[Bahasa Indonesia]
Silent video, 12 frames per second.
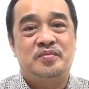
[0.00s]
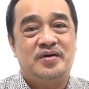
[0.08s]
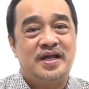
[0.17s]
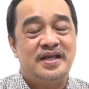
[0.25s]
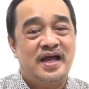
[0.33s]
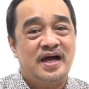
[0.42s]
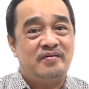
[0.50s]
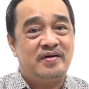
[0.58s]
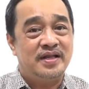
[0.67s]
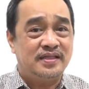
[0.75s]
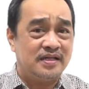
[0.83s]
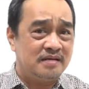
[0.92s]
bukan
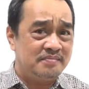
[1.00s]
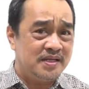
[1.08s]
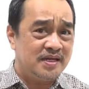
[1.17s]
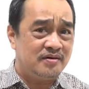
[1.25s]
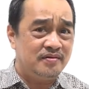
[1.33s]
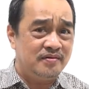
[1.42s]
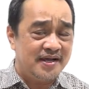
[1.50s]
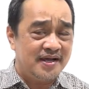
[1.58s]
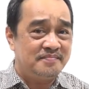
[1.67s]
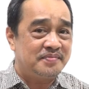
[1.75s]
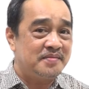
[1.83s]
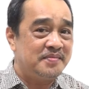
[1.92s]
diawali terlebih dahulu
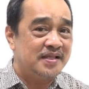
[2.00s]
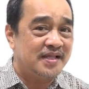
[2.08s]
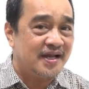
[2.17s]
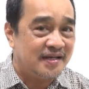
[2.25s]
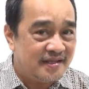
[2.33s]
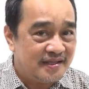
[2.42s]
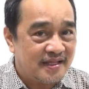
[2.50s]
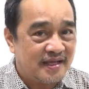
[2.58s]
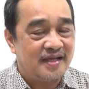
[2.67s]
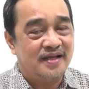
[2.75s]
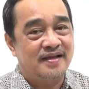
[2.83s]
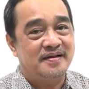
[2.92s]
dengan permintaan kita.